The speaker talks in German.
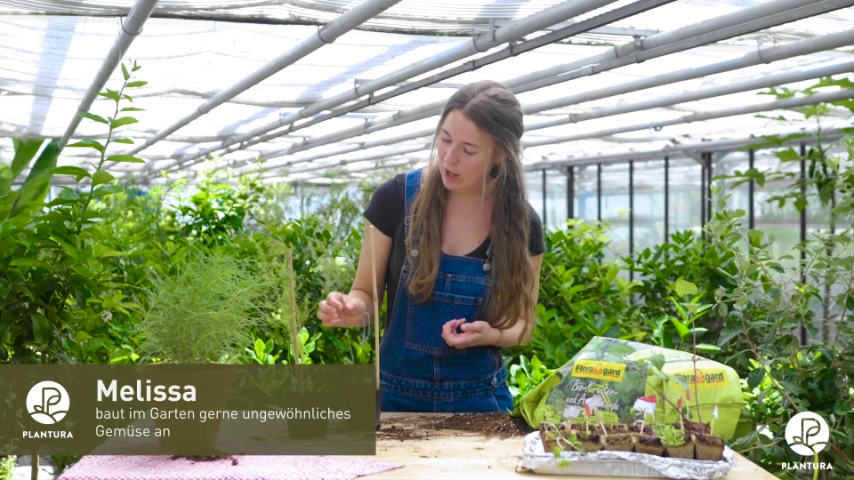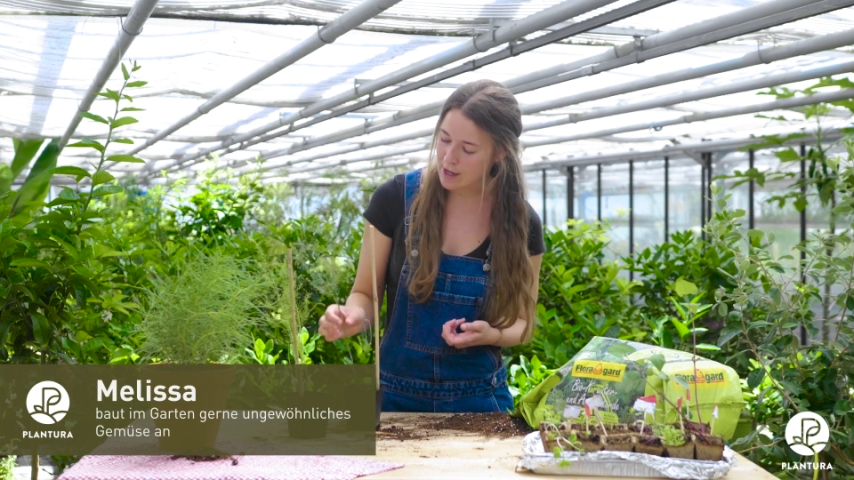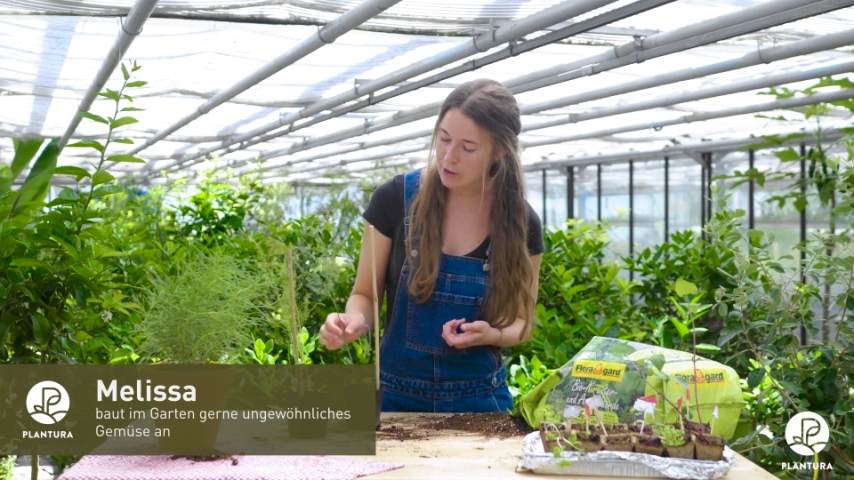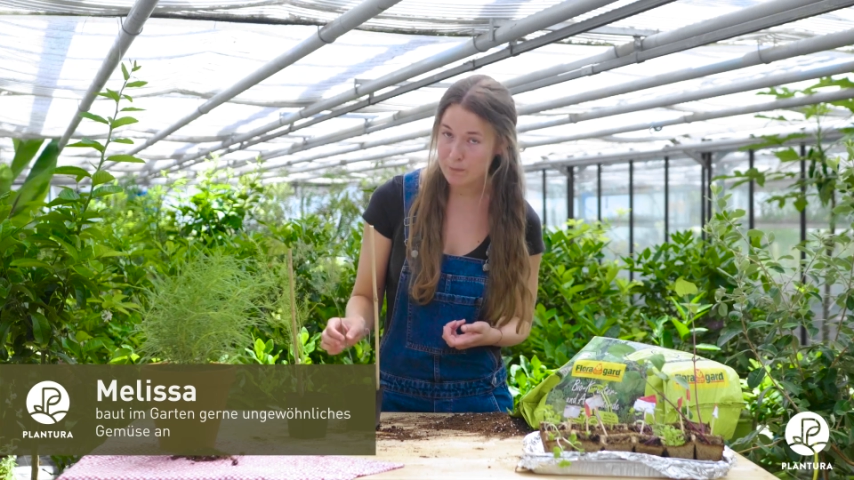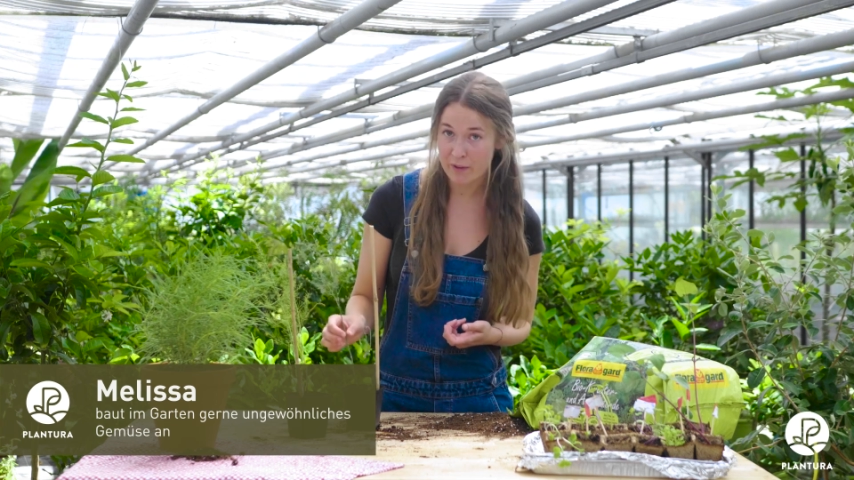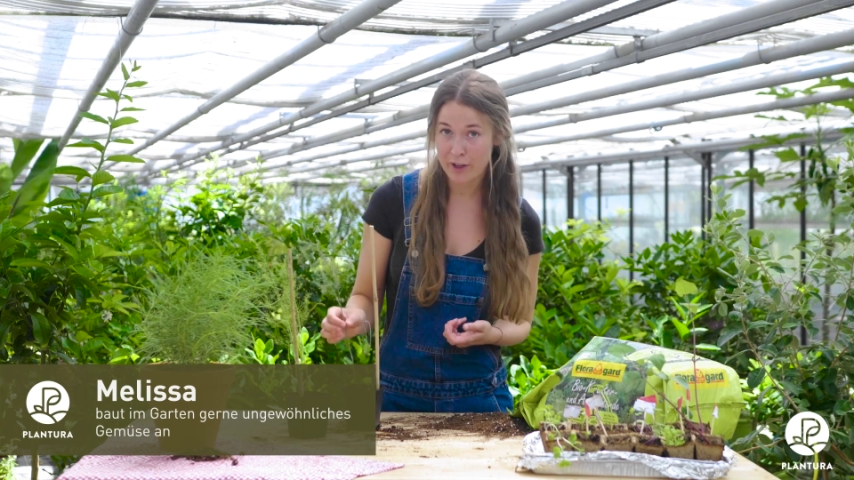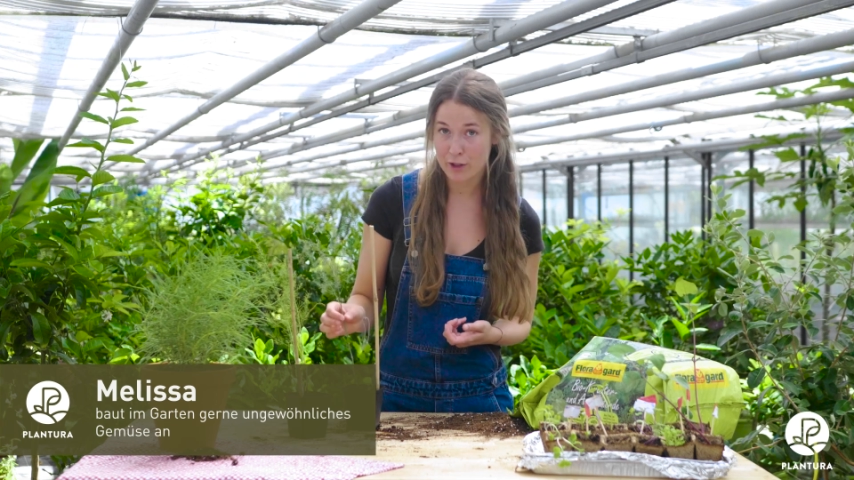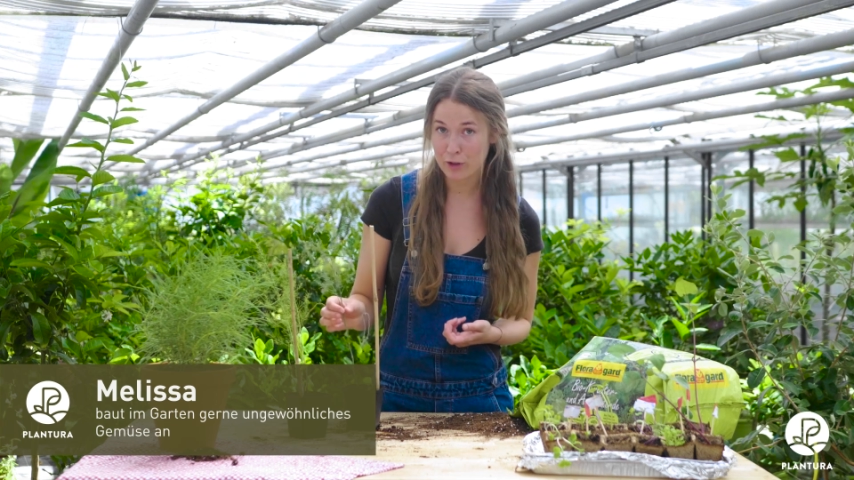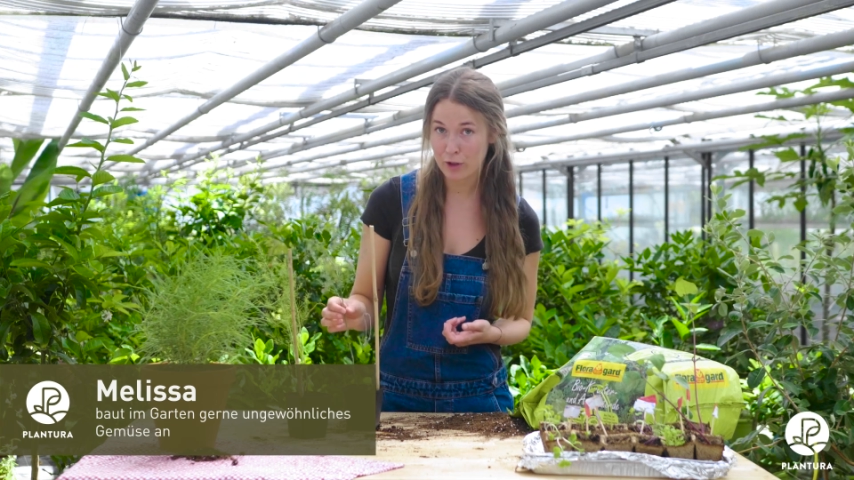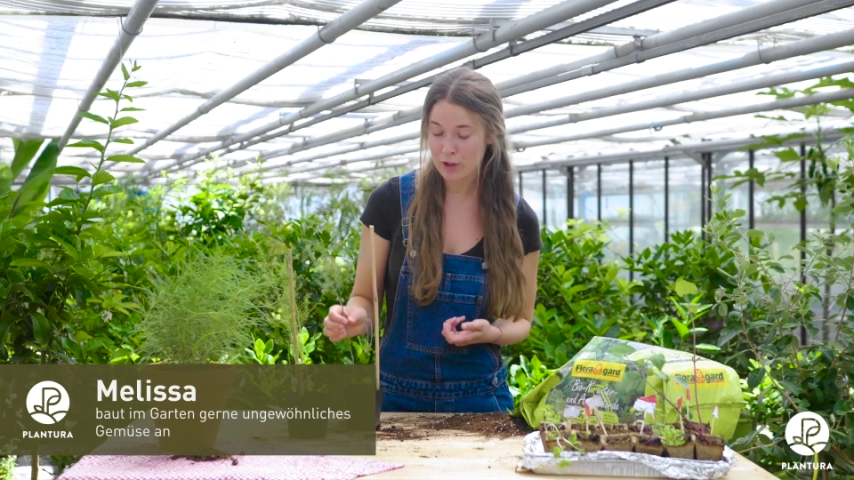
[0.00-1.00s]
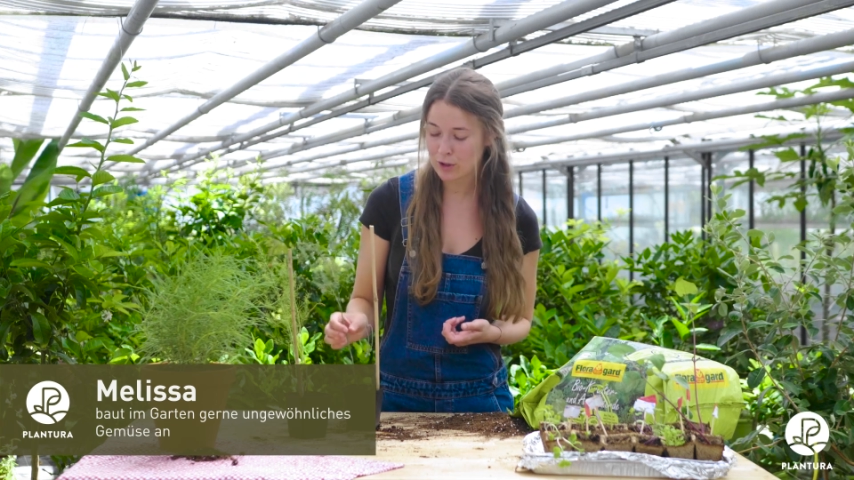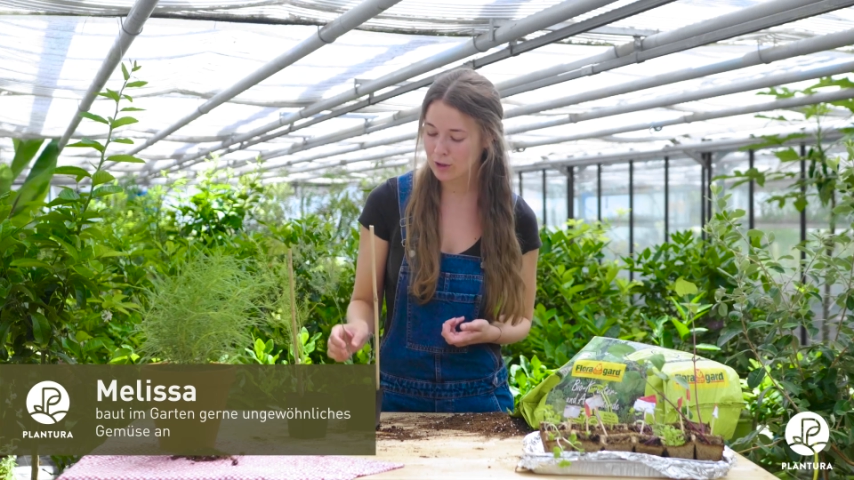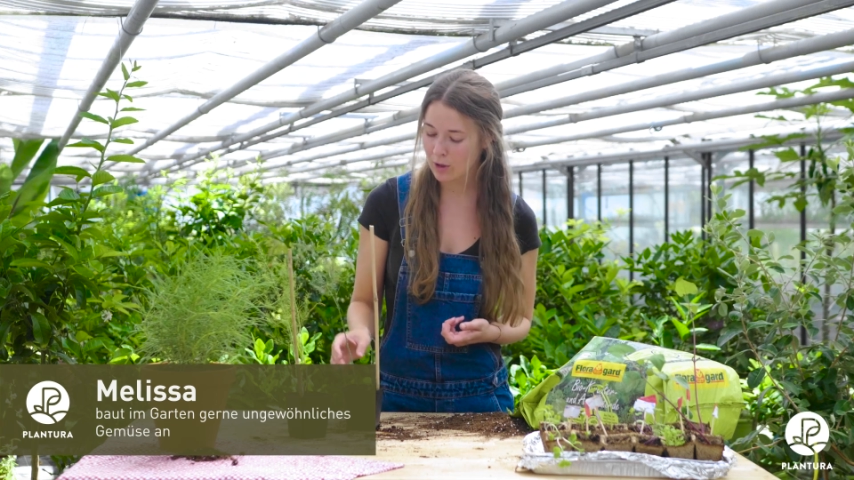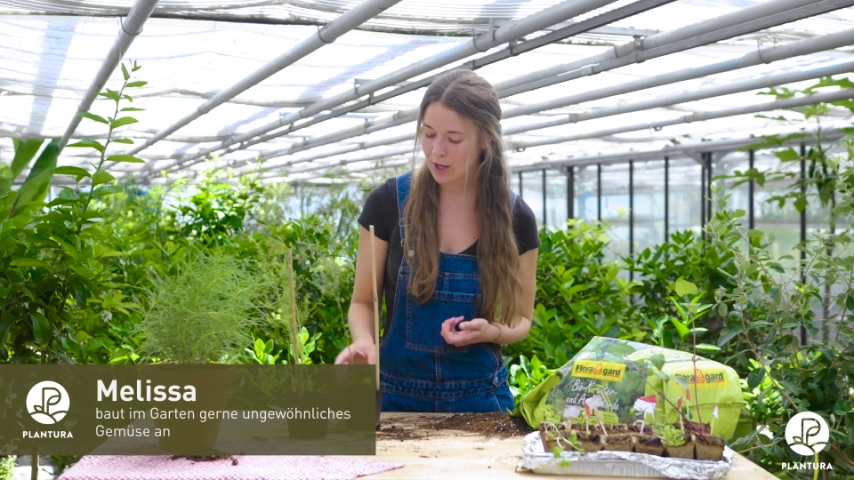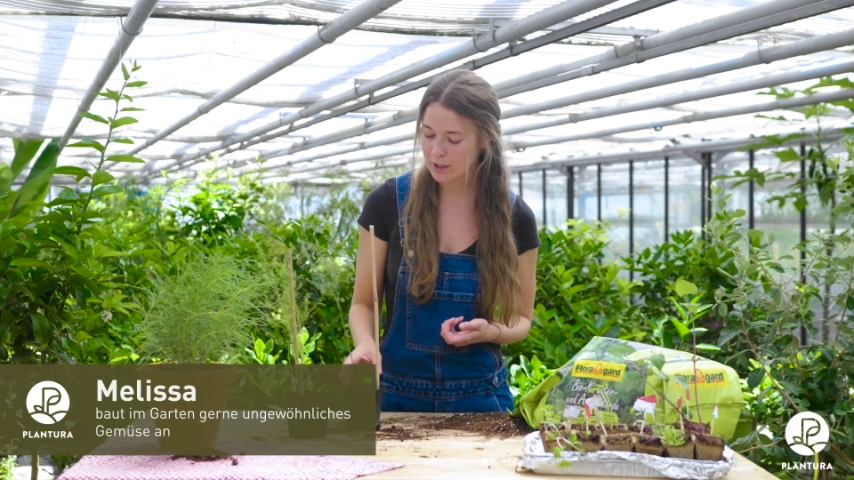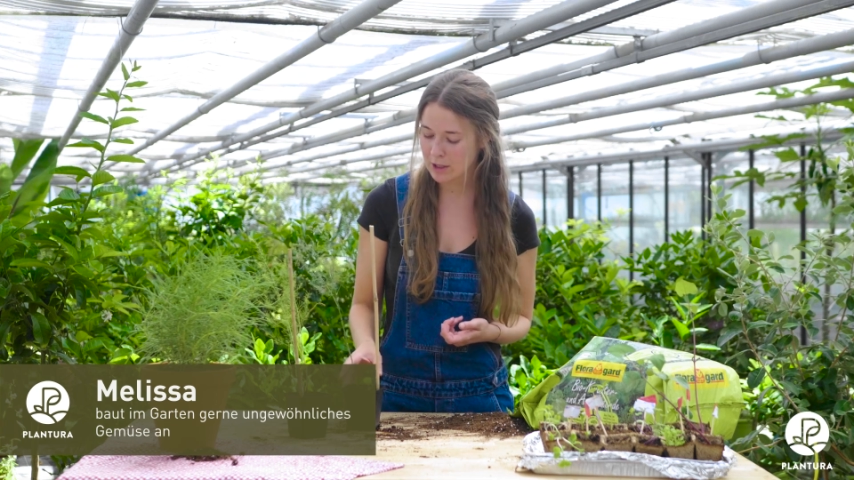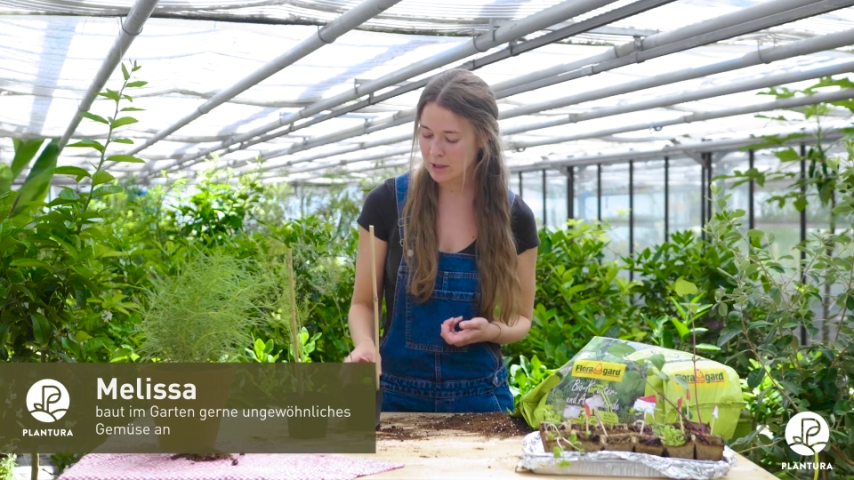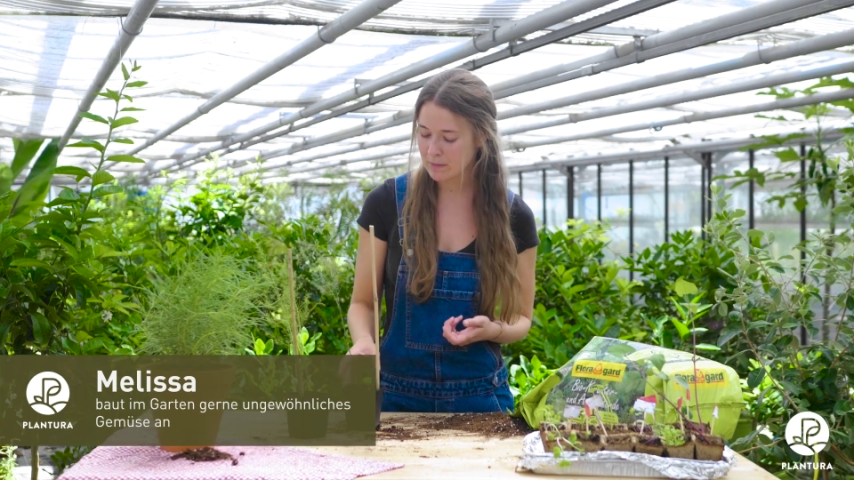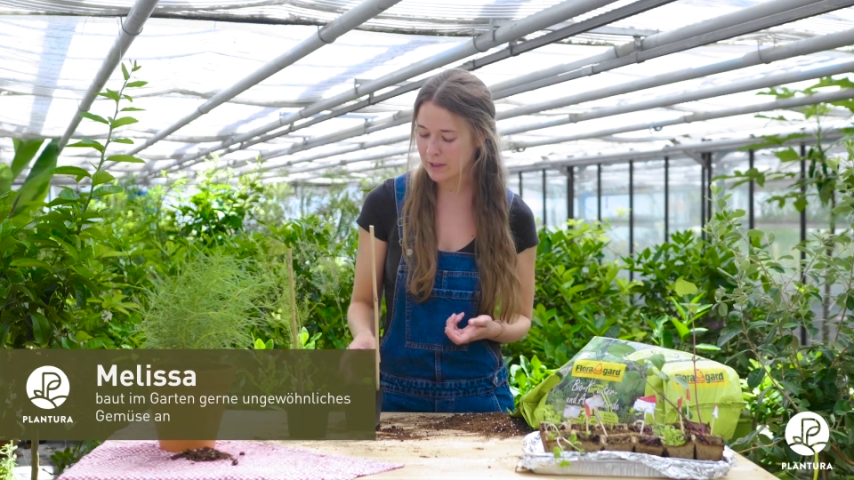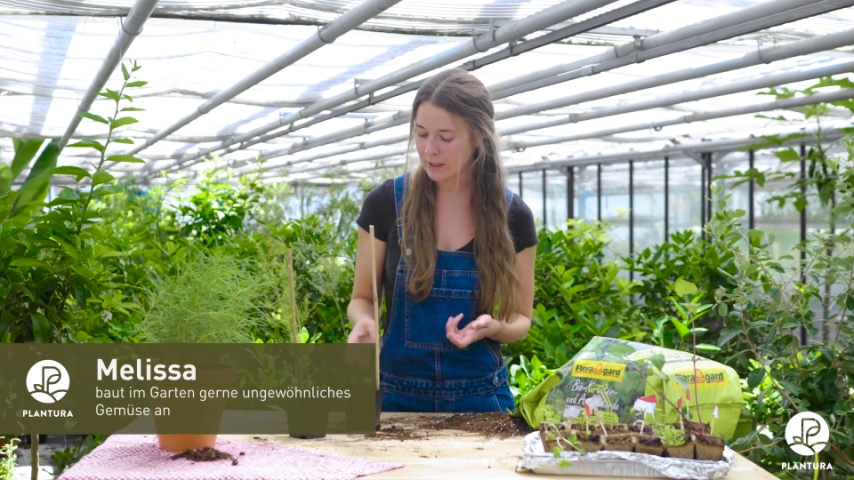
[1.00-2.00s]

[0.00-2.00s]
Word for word: alte bewährte deutsche Sorte,